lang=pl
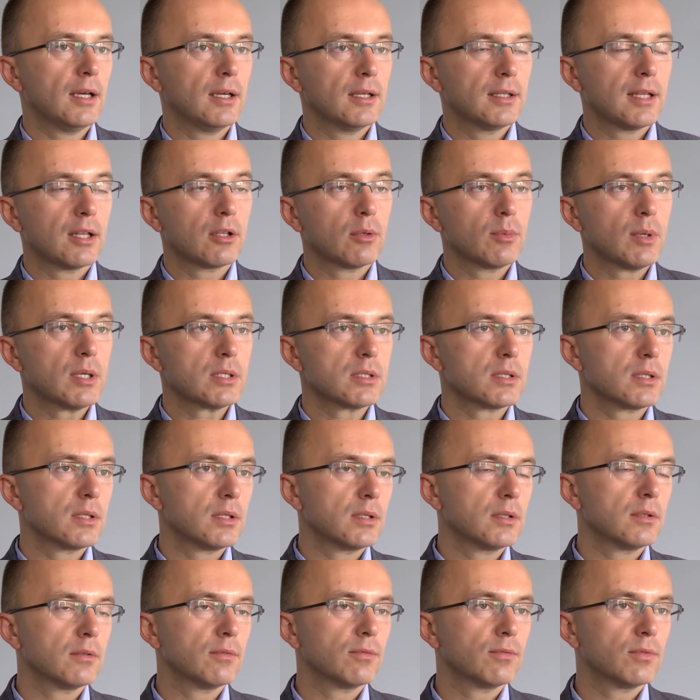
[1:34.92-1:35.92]
Natomiast
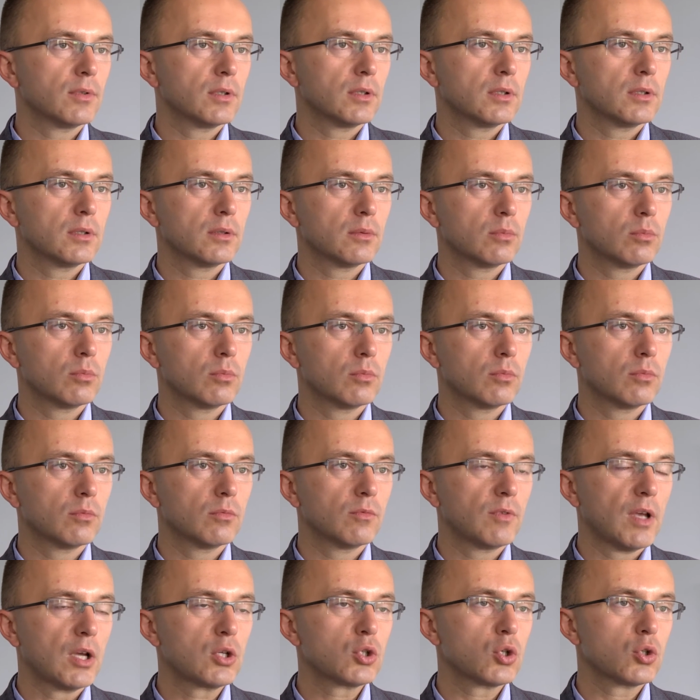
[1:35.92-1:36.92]
w,
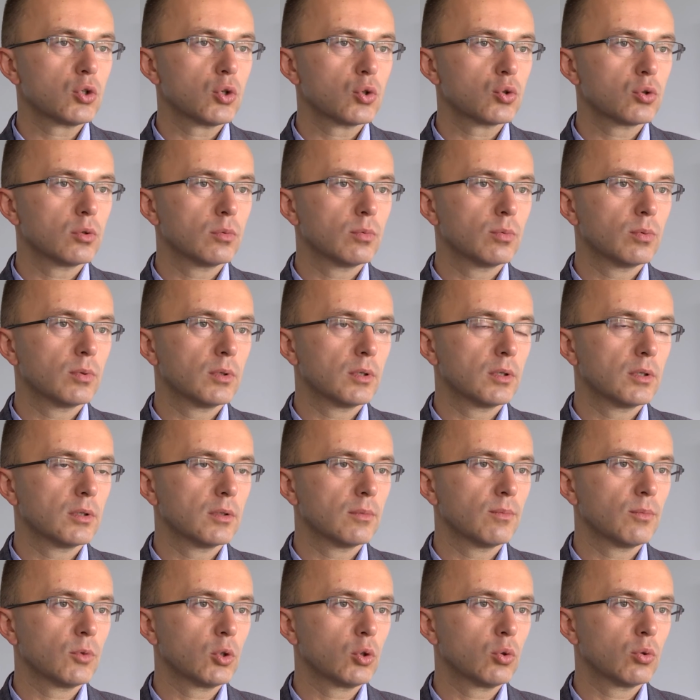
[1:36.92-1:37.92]
większość osób,
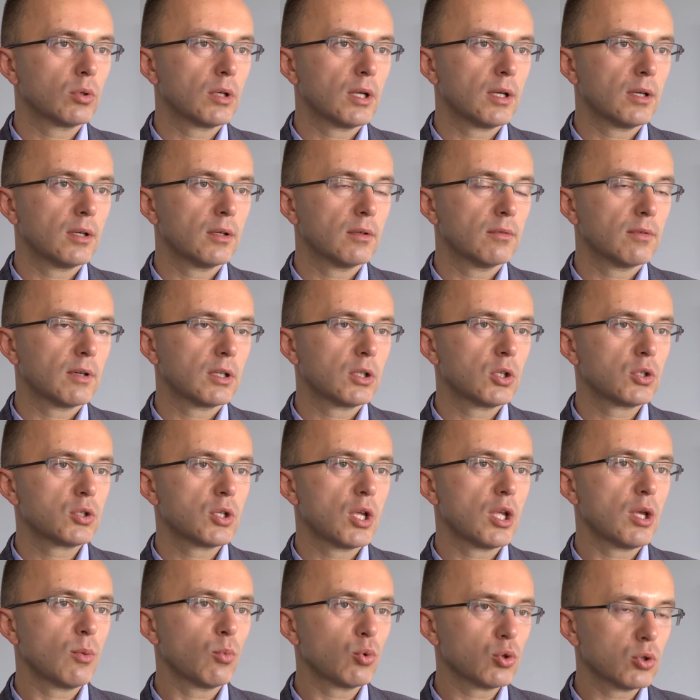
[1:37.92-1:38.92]
które
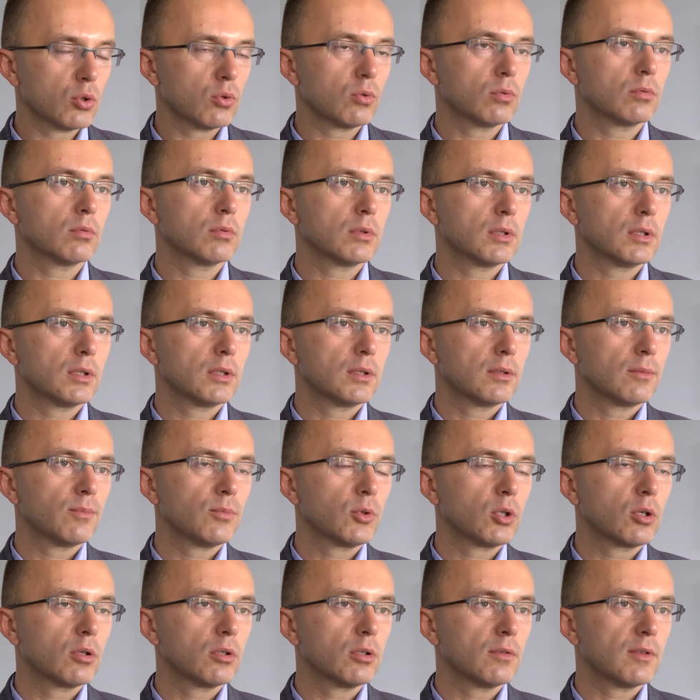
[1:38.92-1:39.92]
faktycznie nie muszą
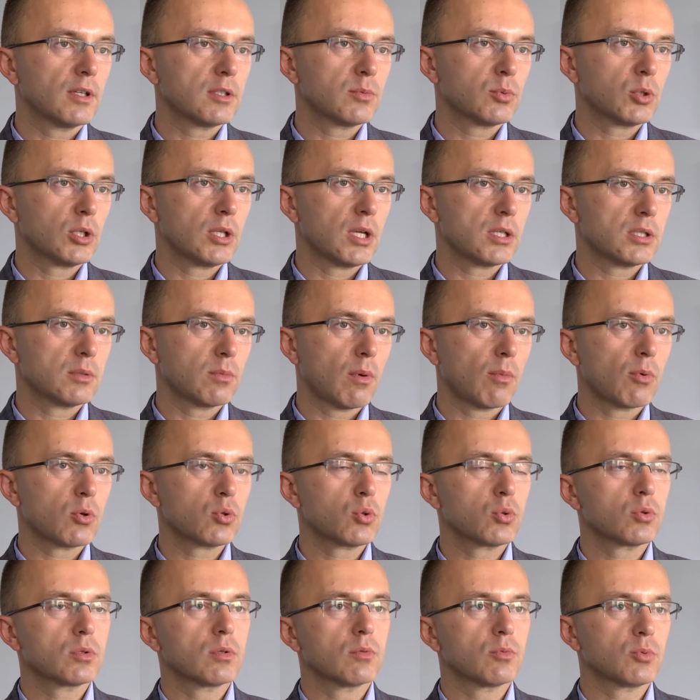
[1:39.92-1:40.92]
dokonywać sprzedaży, po
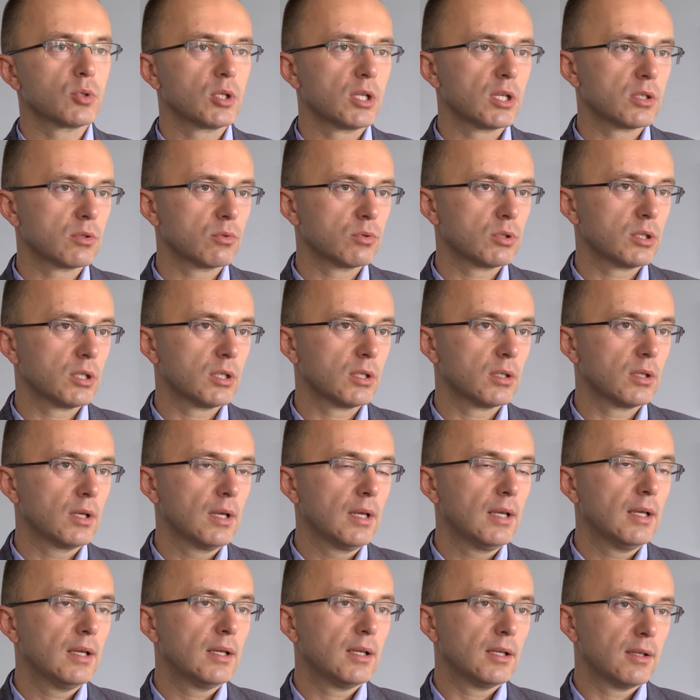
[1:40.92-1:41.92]
prostu z tą sprzedażą się
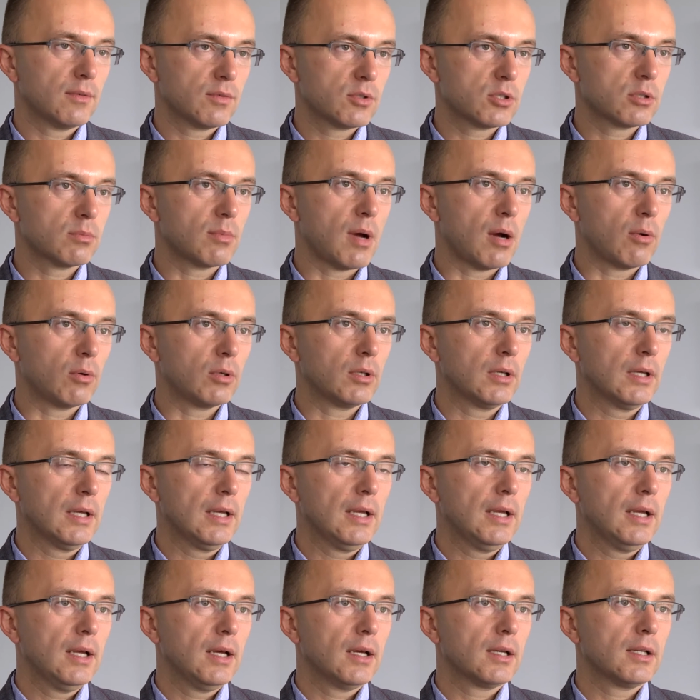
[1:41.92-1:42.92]
wstrzymały.
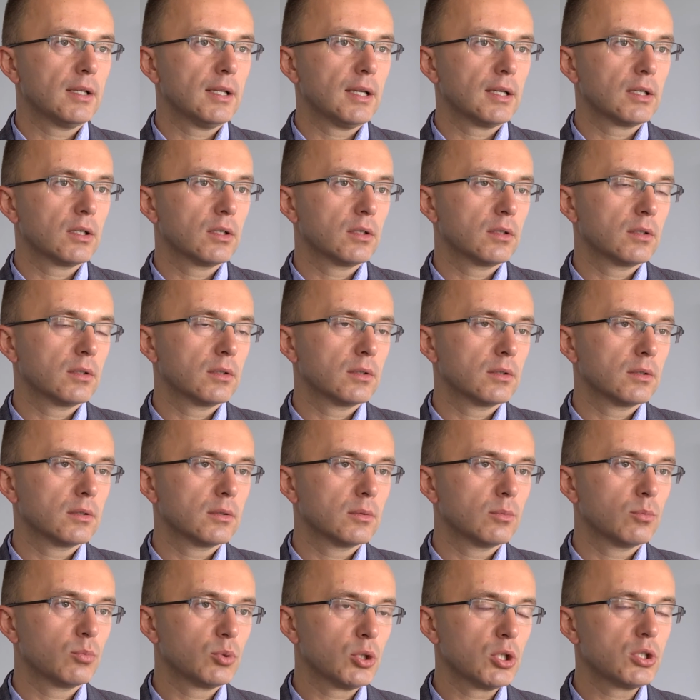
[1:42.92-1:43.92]
Rynek
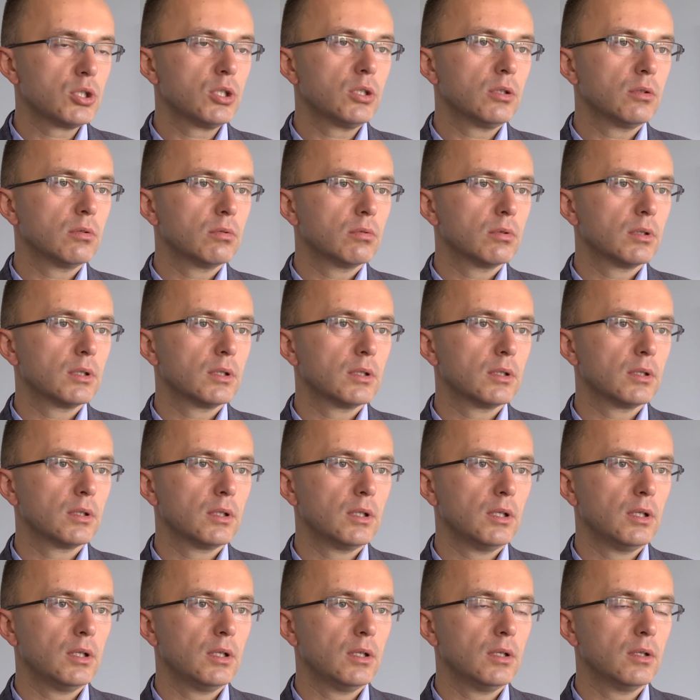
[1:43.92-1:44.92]
przycichł
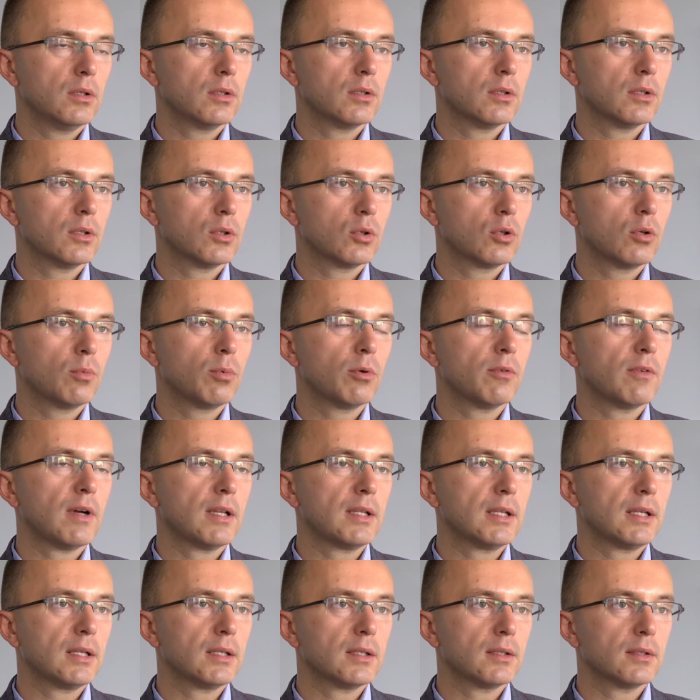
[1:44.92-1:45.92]
i
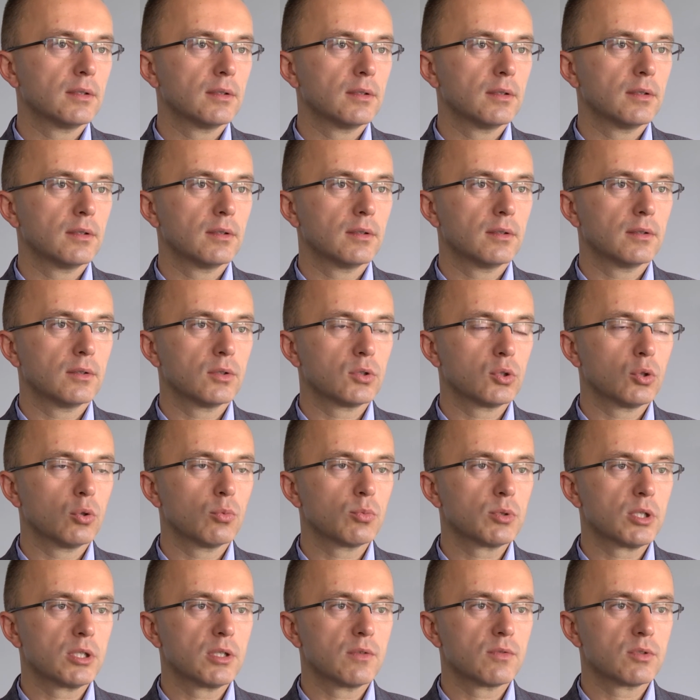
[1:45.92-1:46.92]
kupowane są
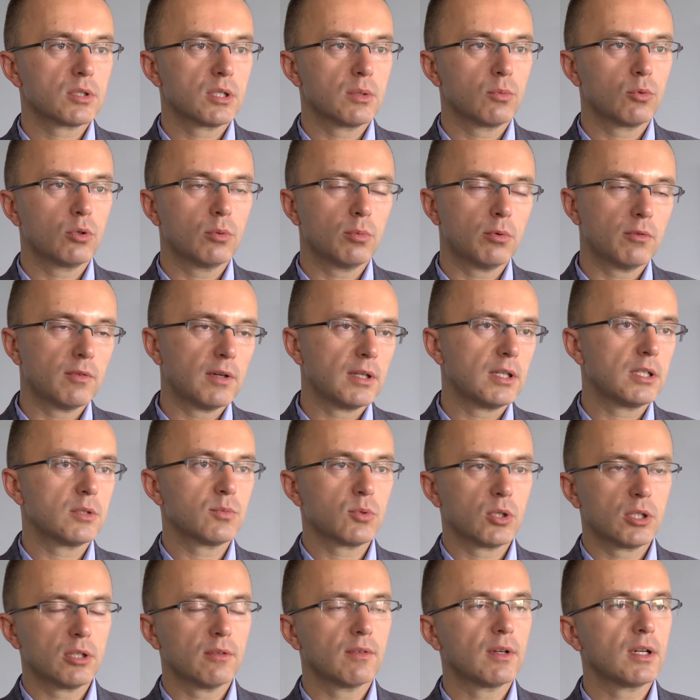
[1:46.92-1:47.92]
przede wszystkim kupowane,
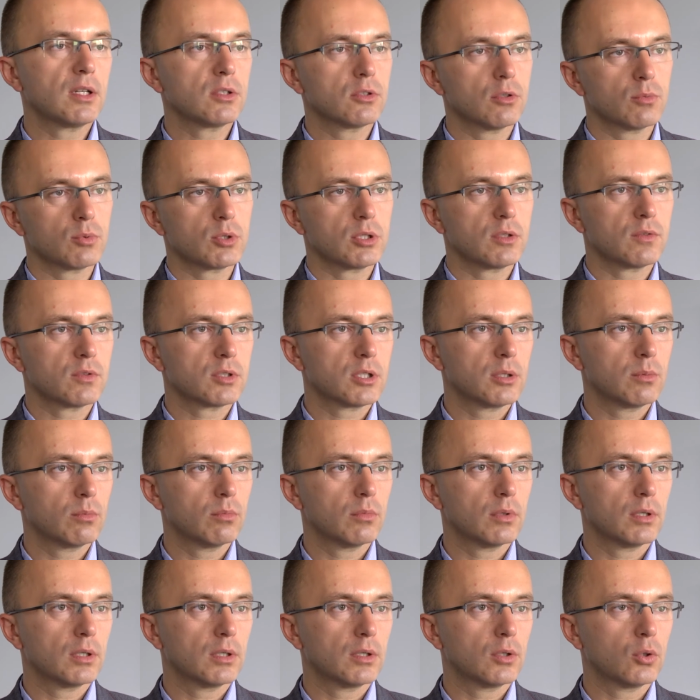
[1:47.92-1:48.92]
sprzedawane są przede
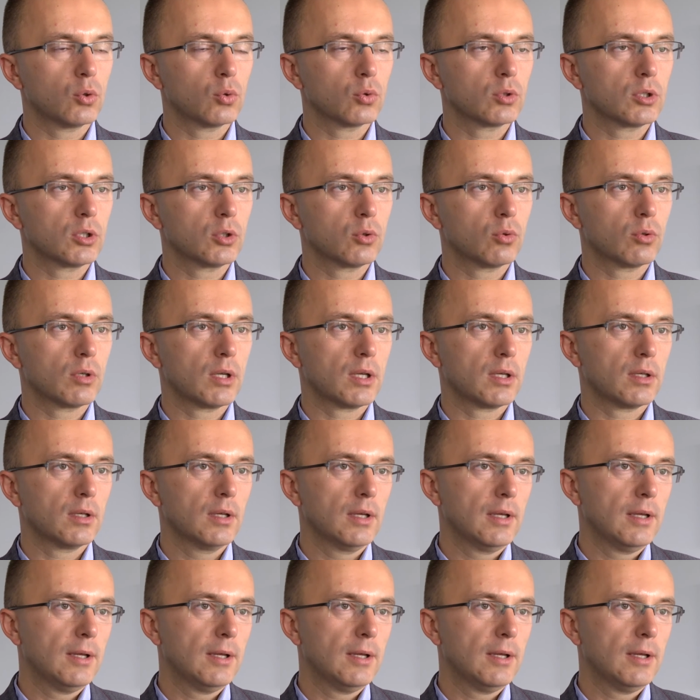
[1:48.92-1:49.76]
wszystkim grunty, które